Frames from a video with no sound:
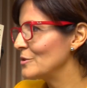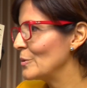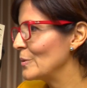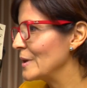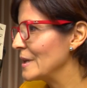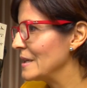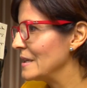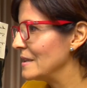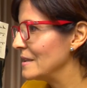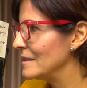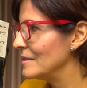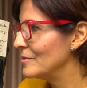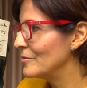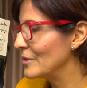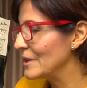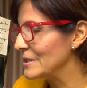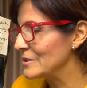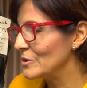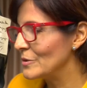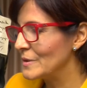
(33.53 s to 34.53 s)
sobre,
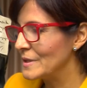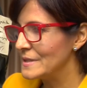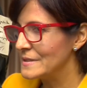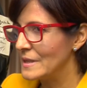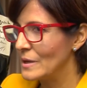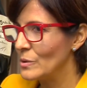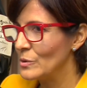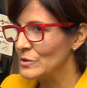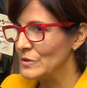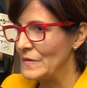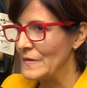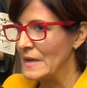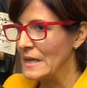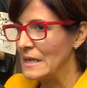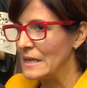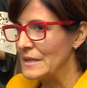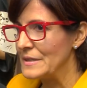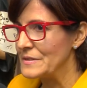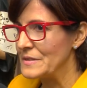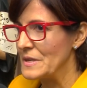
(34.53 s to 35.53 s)
fue sobre San José de
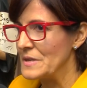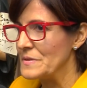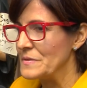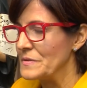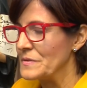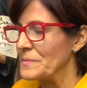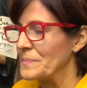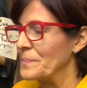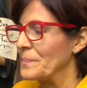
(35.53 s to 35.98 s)
Calasanz,